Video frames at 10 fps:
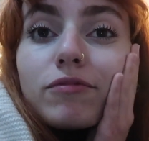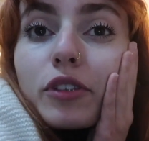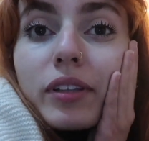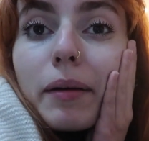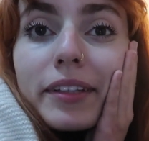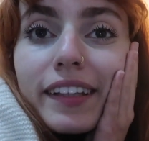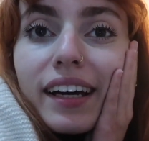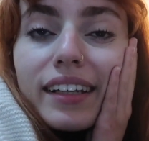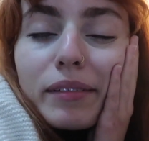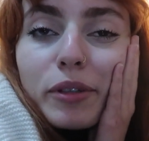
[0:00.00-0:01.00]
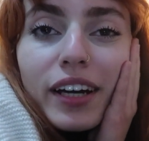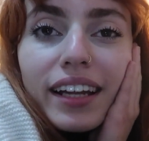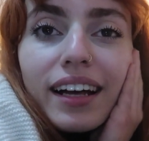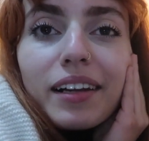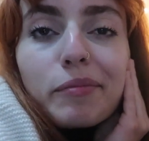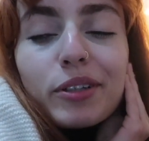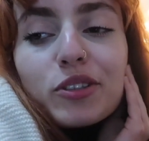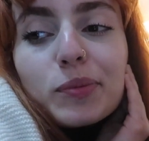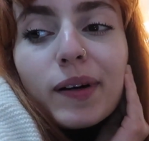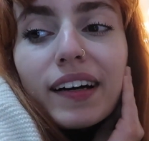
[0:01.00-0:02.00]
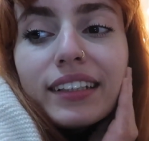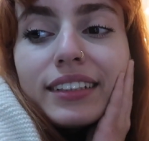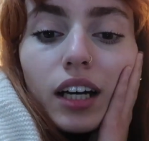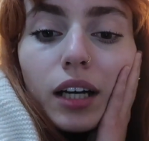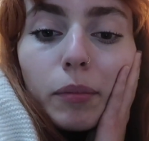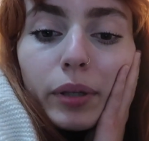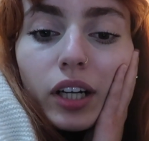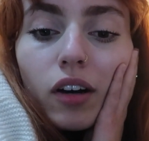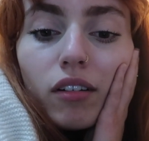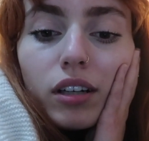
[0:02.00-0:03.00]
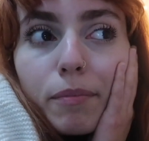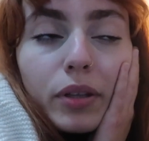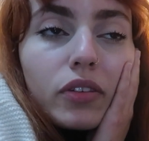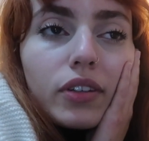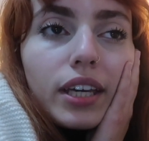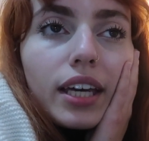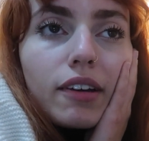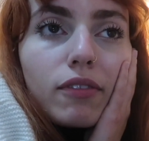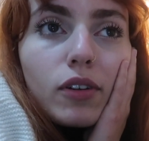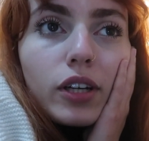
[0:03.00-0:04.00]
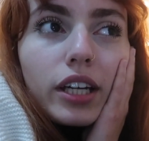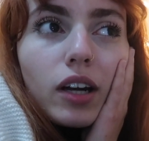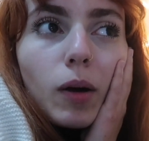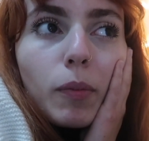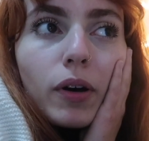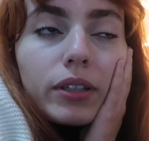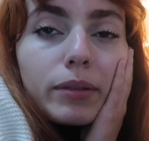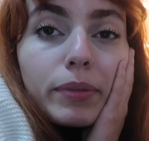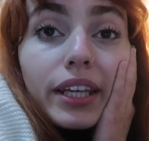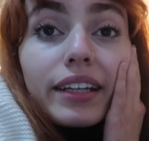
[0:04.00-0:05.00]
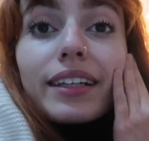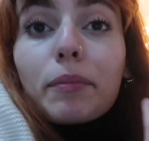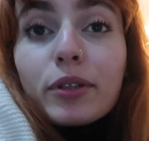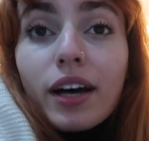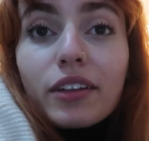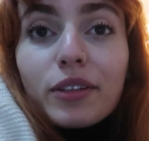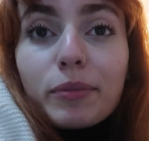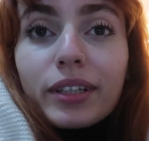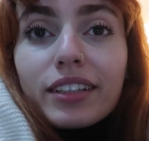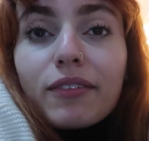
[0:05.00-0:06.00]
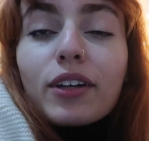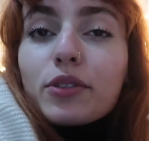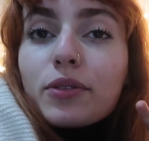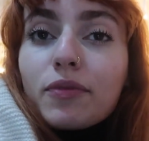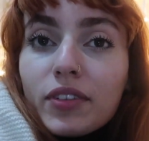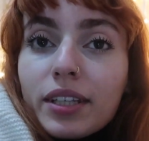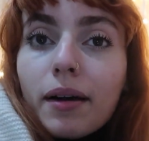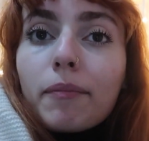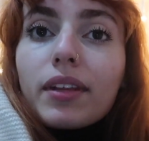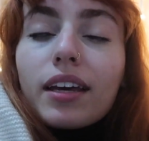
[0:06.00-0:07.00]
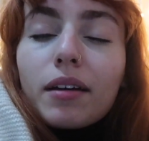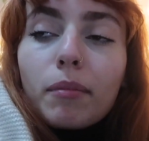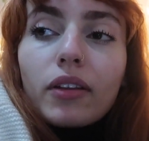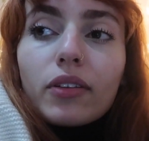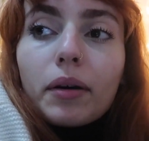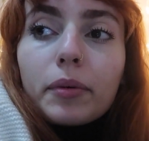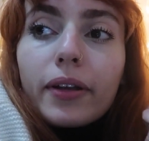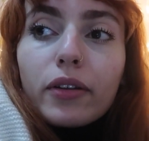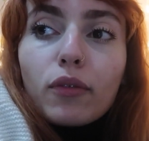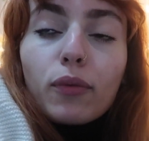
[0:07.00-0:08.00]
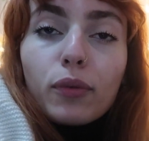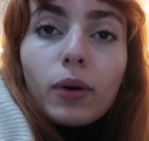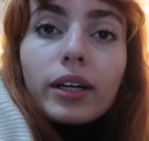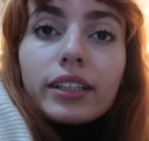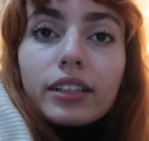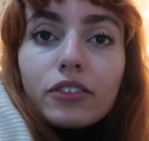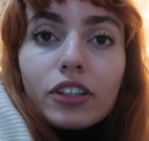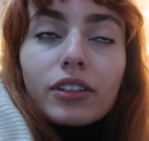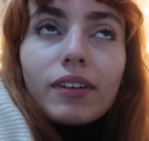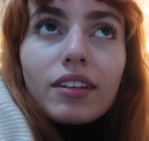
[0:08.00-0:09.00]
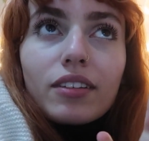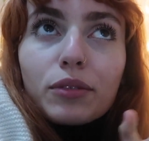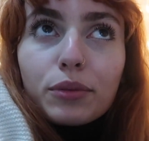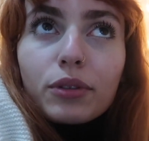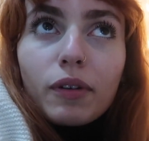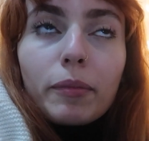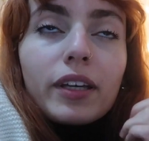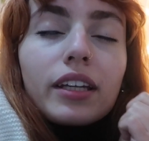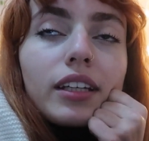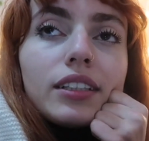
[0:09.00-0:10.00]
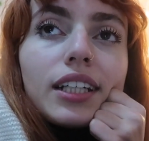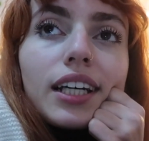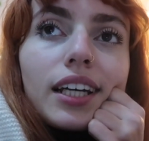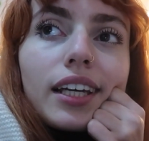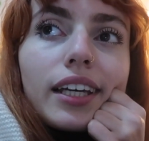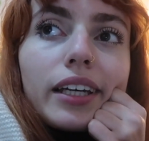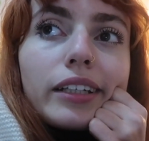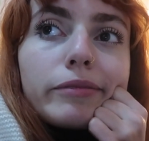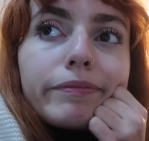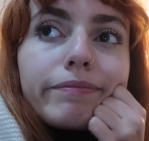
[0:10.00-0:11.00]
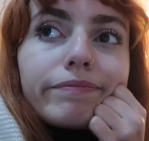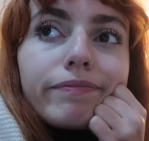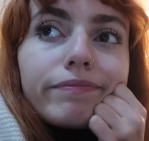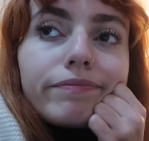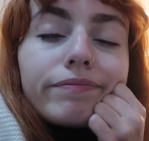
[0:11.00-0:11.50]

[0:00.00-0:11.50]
fondamentale del mio canale principale però penso che vloggerò poi per Capodanno perché vado via passo Capodanno fuori Genova se tutto va bene e mm,